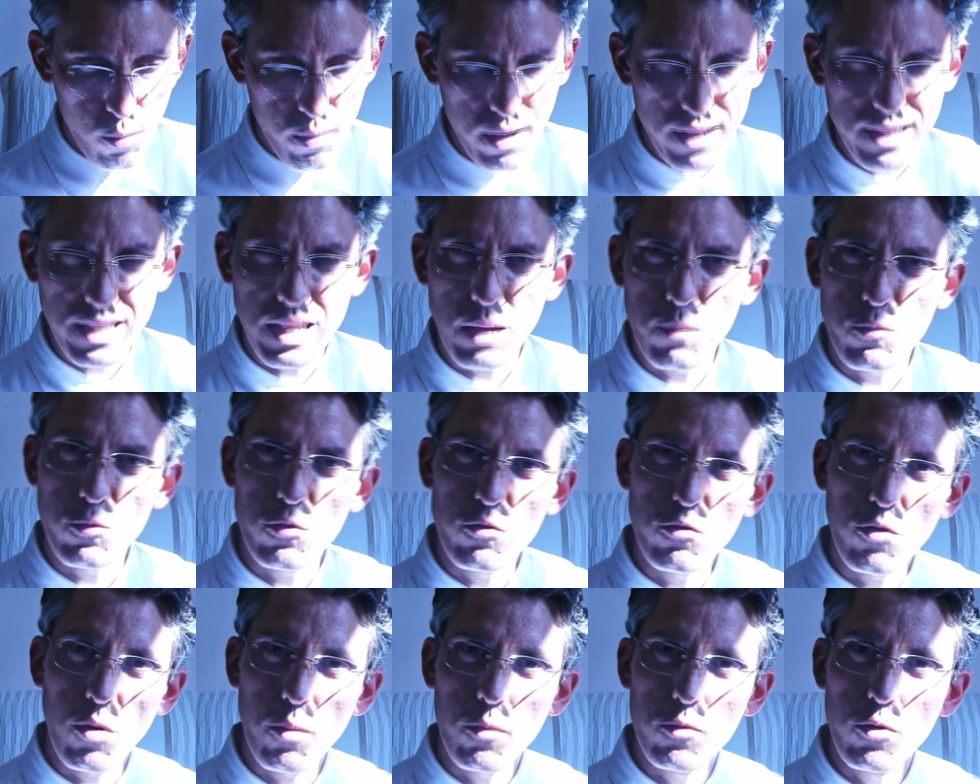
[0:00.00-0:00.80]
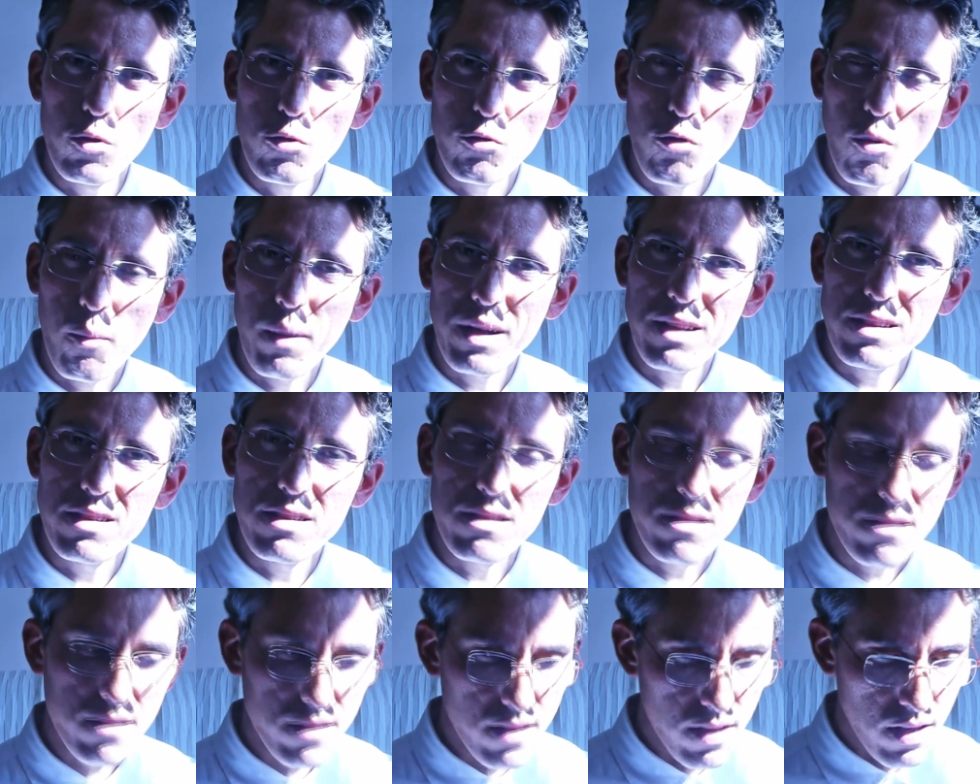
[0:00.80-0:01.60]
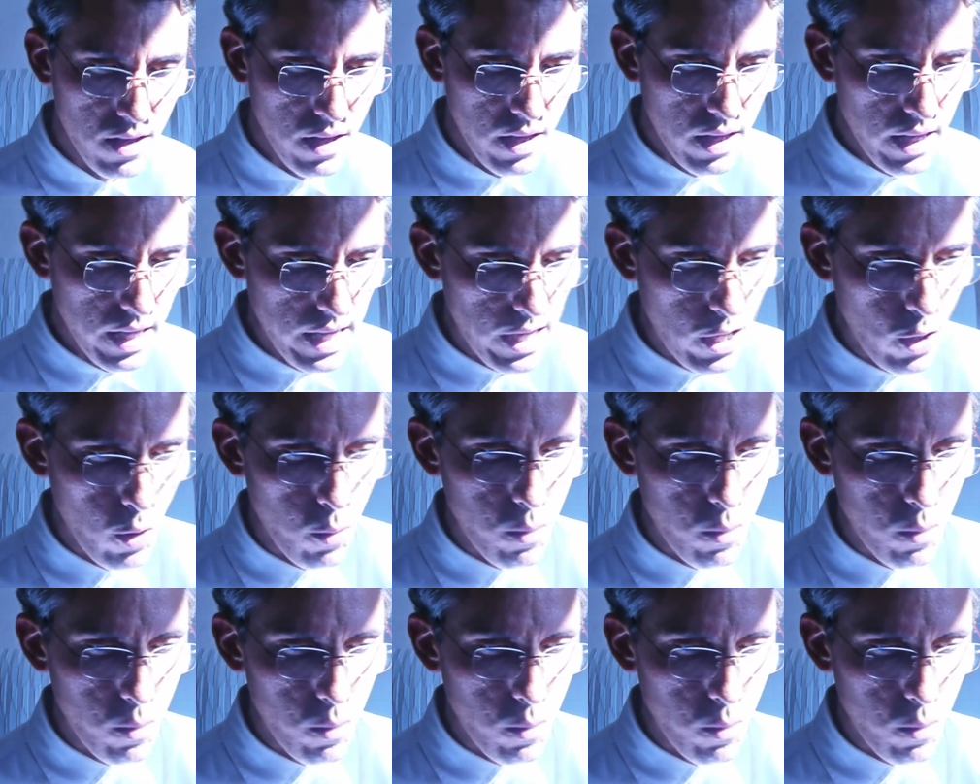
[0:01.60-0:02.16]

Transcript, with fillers: baptême de Jean-Baptiste et au